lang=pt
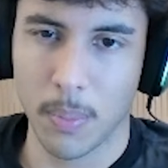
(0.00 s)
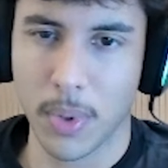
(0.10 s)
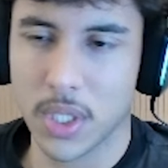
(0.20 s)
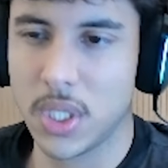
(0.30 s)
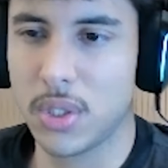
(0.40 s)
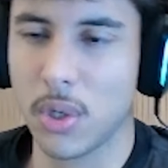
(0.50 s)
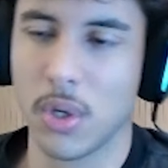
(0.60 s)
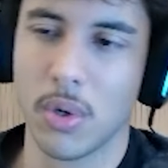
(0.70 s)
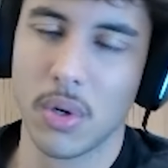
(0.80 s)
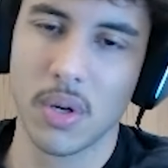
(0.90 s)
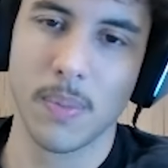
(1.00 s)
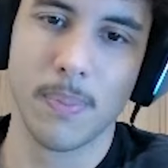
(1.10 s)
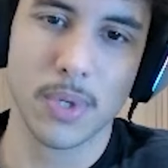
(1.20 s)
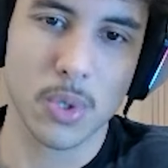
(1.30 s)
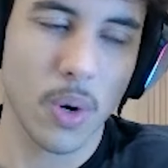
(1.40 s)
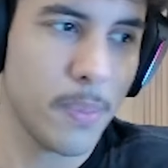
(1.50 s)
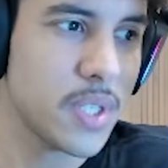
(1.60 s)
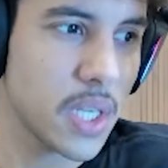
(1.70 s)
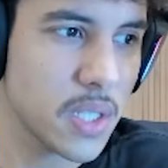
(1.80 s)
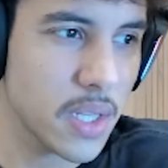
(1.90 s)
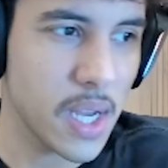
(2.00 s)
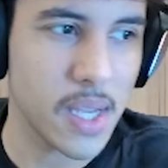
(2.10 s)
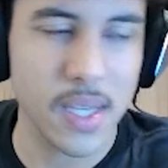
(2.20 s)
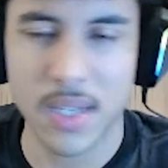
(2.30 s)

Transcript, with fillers: posicionou, buscou a bochecha da rede.